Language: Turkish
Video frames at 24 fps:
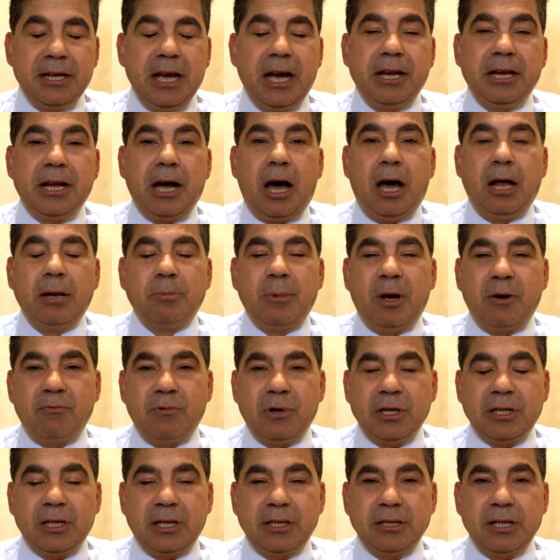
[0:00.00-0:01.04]
Yani Alman
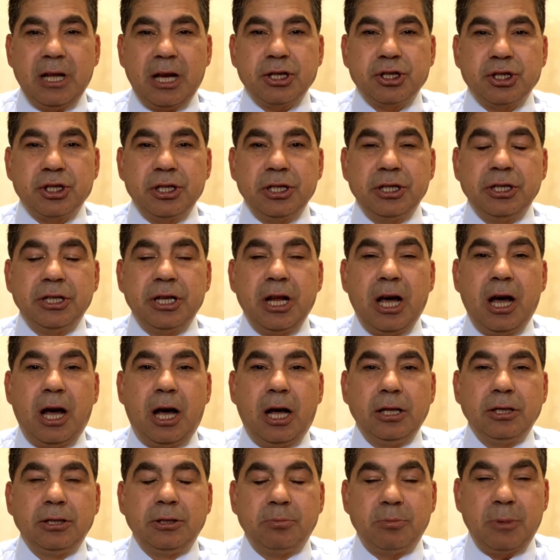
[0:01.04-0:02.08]
vatandaşlığına
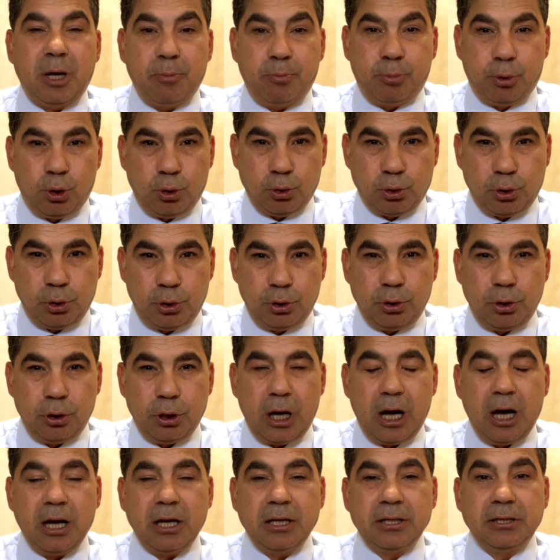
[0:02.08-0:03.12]
alınma prosedürü
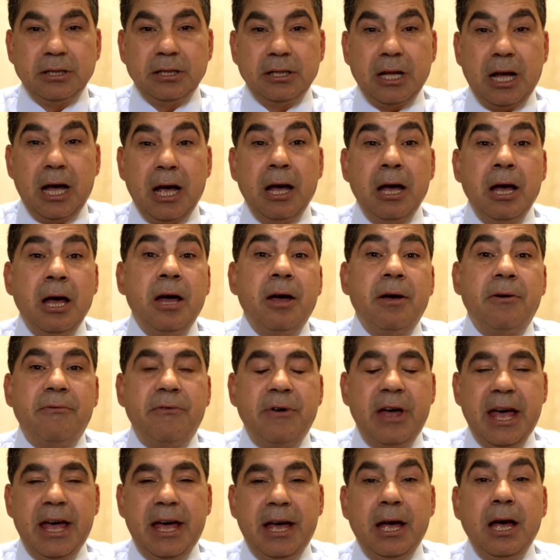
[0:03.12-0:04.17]
hakkında
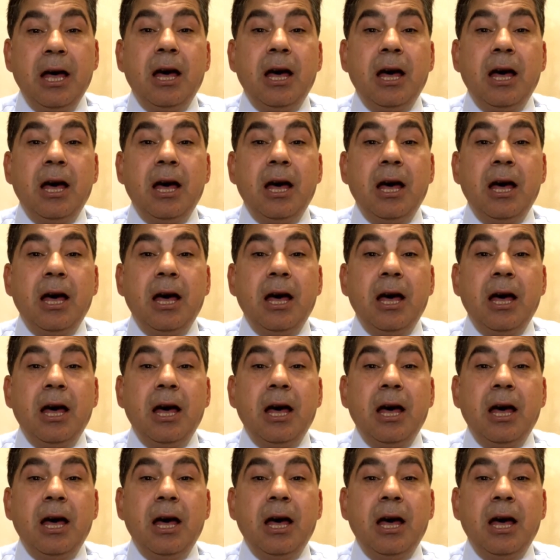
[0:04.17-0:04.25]
ve